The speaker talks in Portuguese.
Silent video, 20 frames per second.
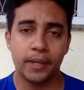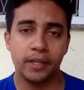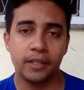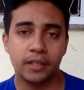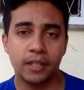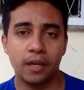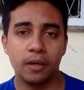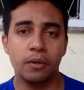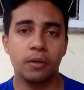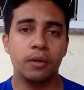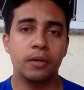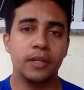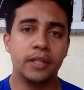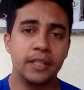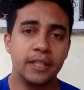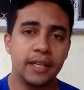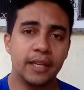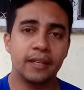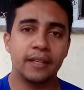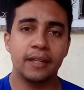Então eu
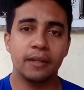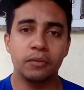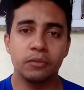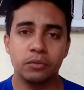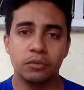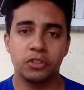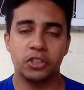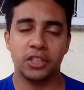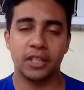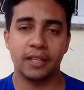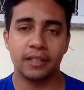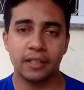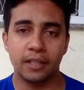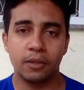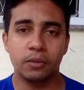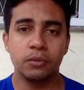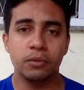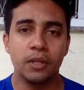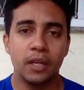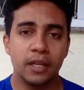iria, né, no dia
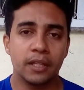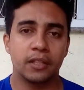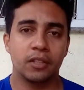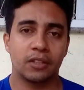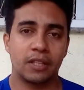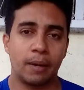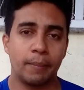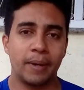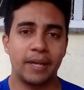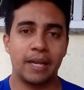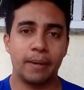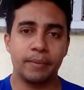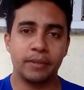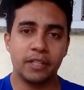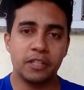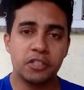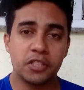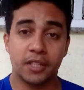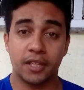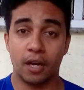não, que eu trabalhava
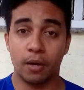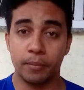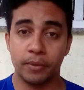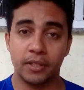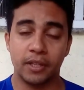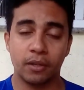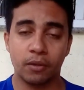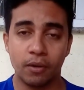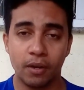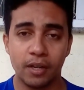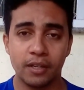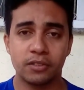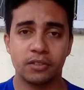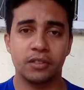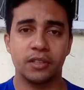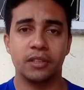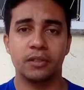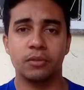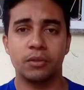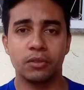em dedicar o meu
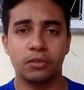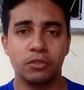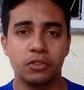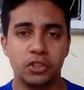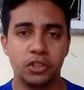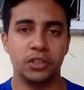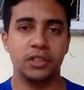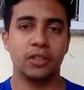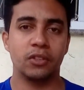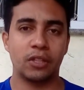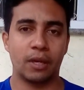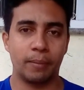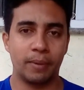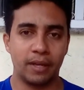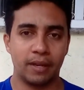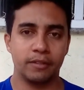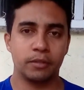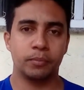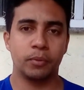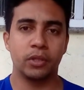negócio e no outro dia eu
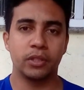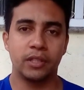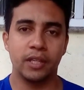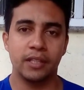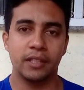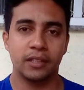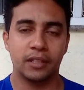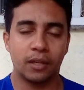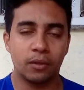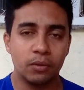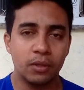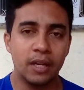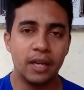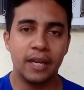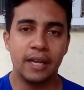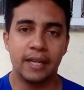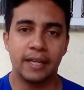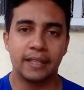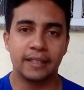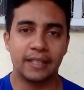trabalhava de porteiro, então
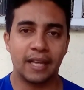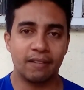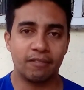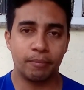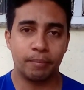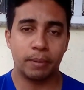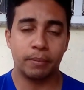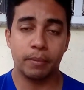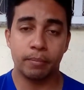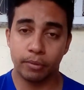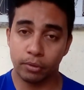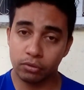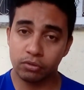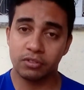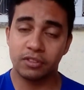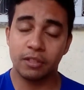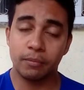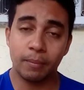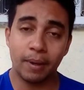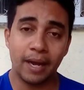dava para me
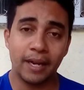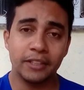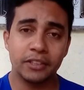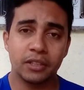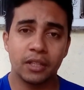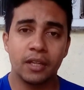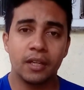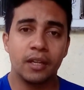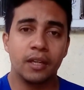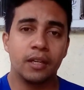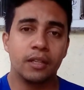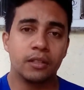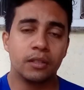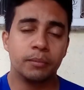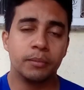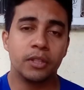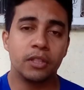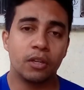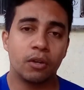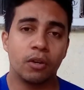produzir mais
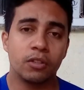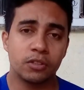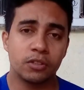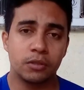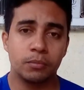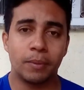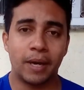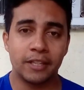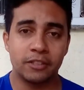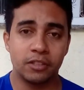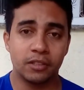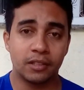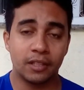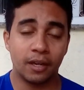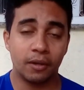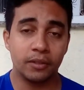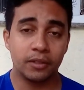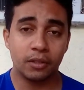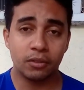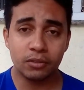no meu negócio de marketing
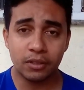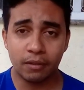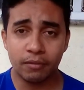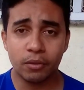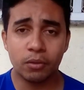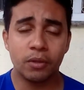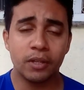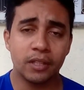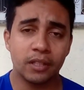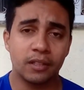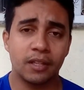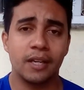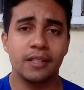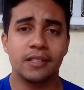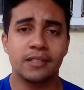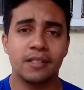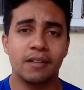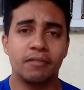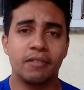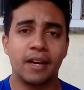digital. Então eu estava correndo
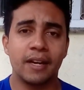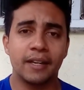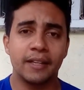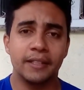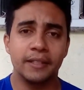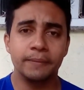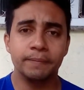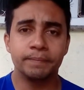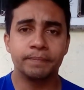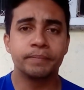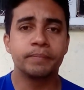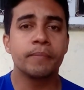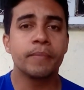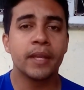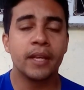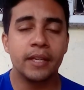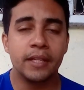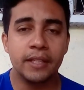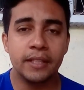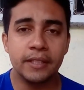atrás dessa vaga aí
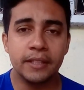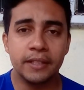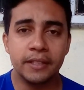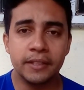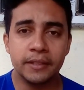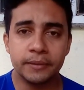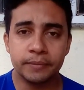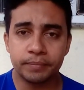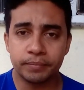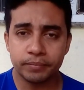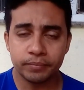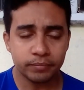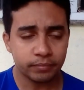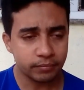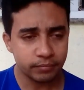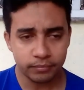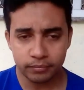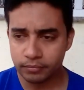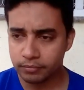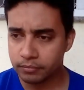e
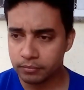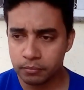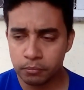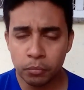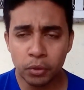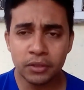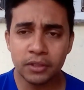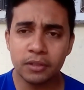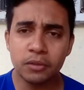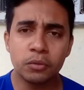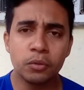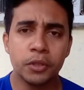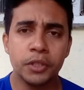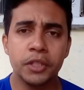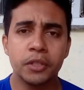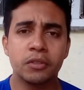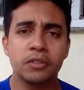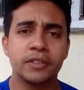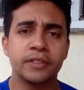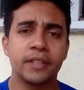botando
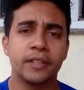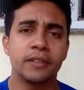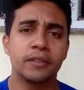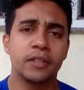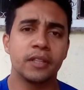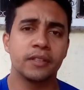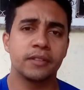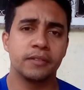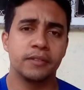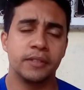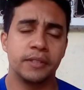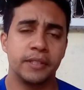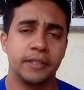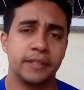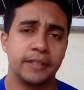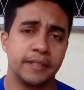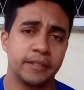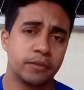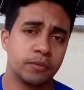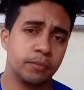currículos, né,
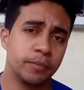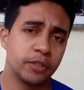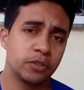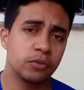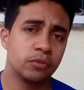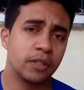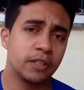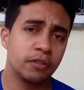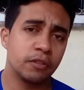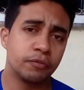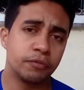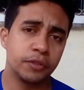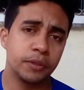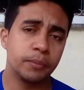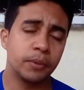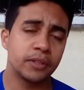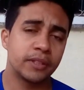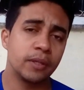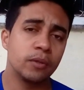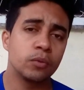é, no começo do ano eu
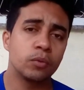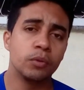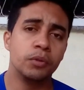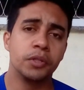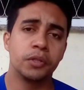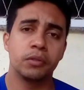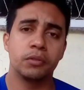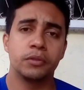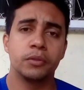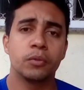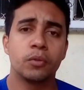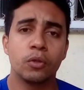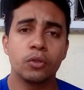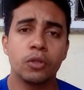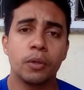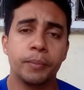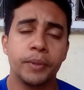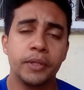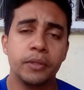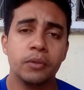fui e botei um currículo em um
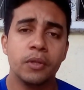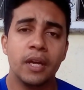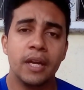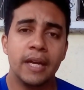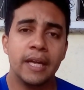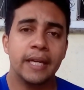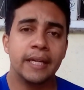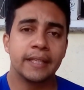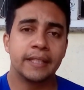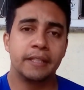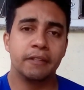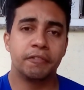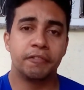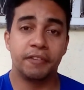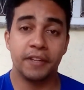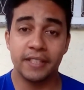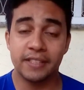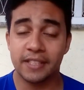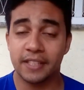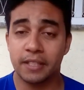condomínio que
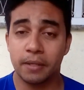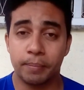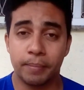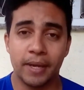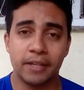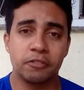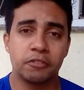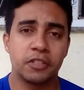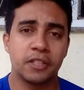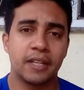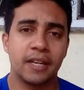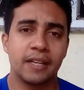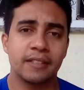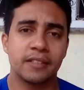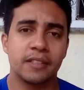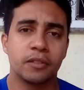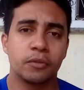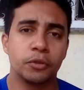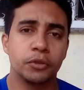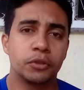fez aqui perto de
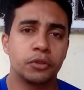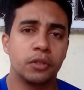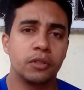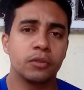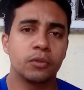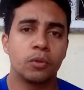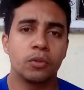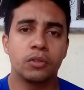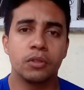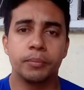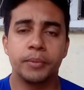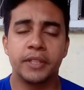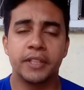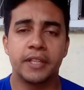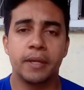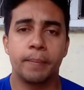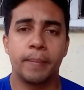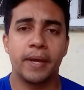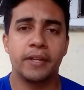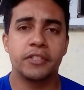casa, né, construindo um
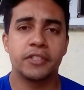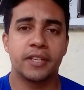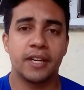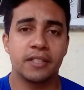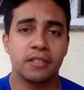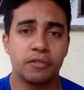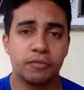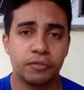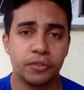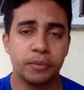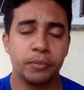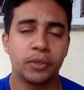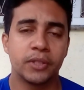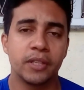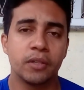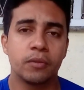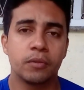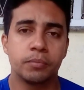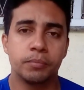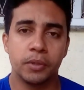condomínio aqui perto de casa, eu fui,
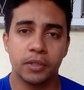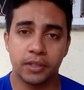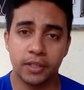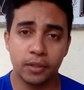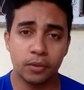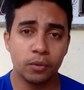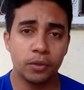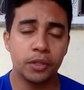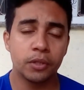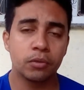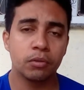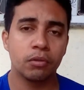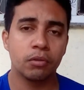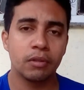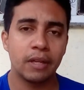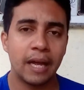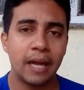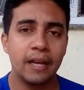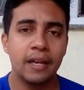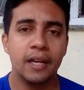botei, botei
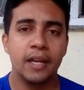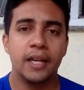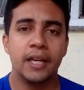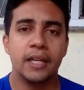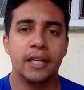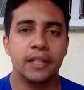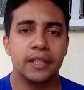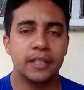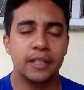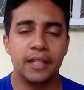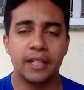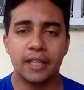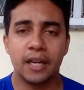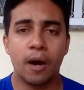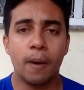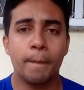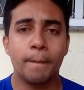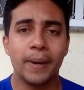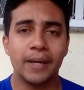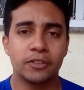currículo lá, e
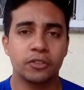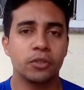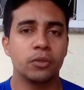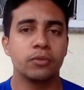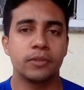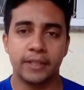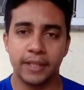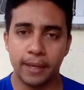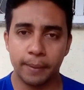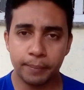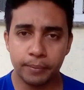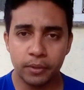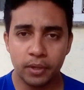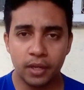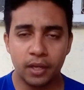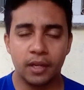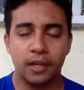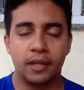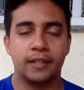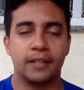legal, passou o tempo,
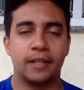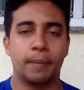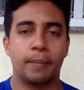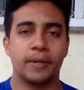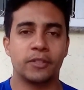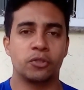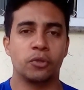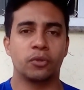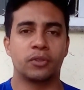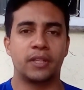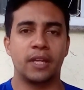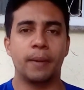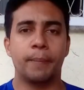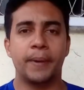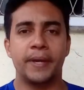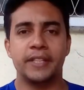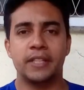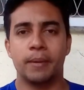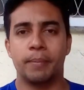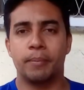né, passou o
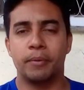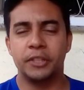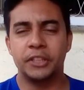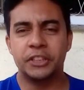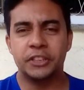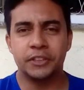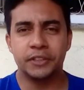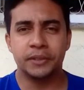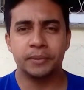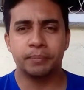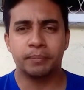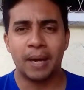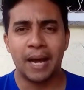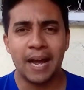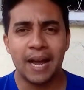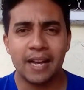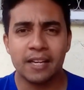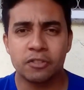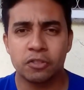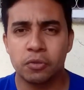tempo aí depois de
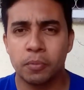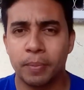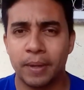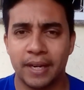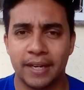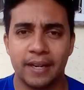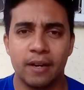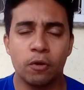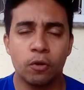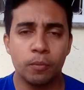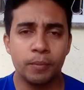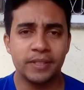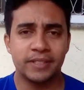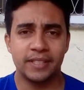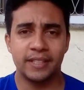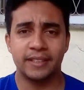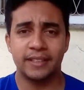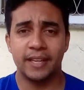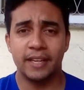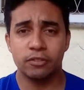março para cá eu
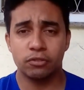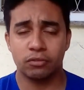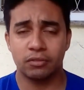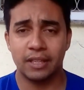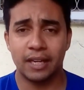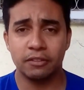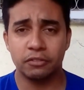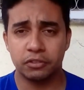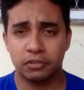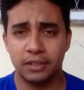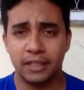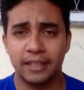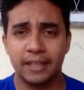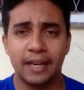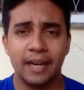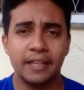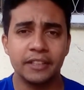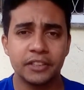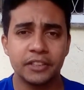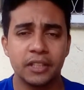comecei a ter resultados
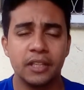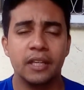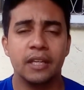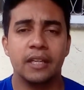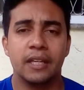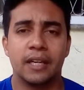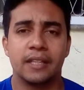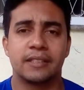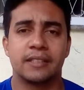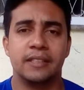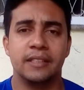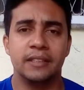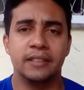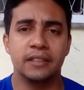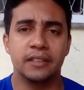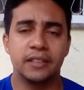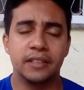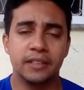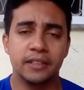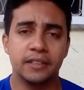legais,
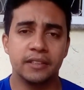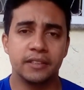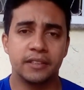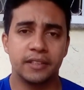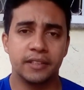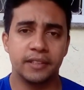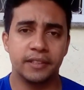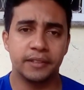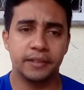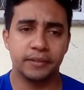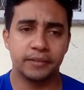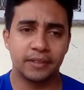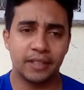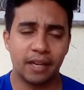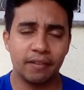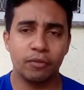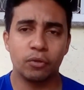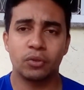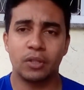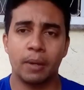assim, que, que
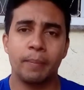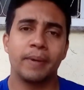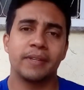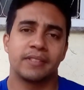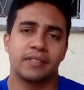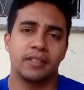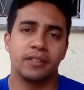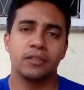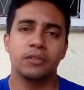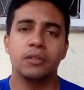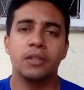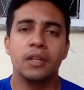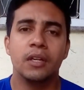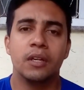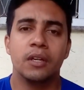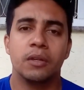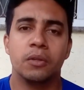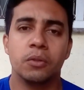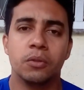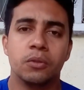tava ultrapassando
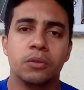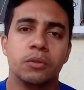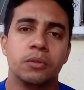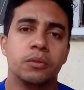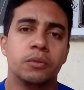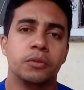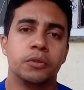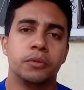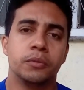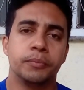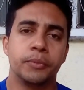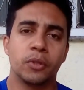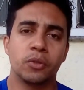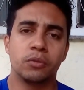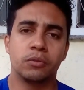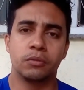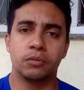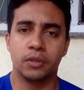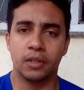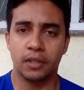o, o
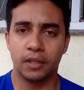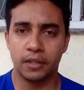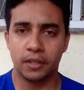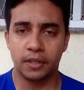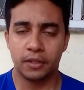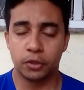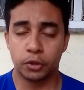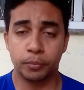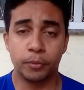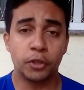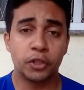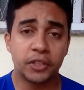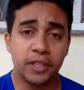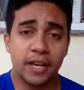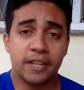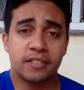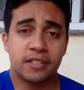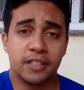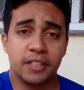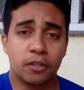meu, os meus
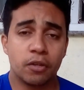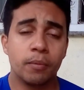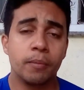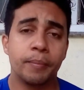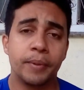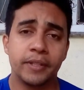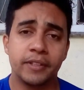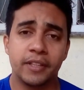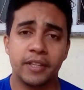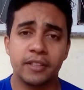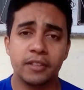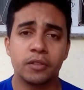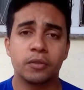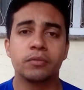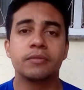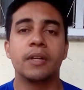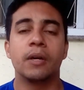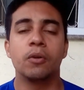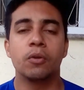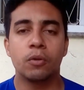ganhos ali como pedreiro,
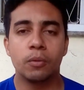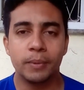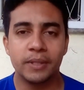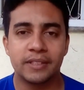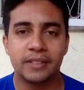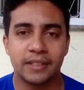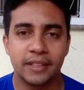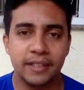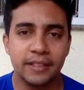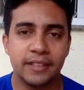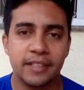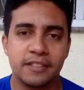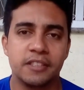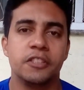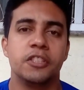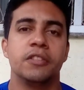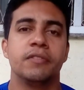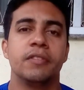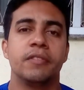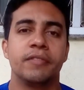então eu comecei a
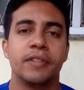decidir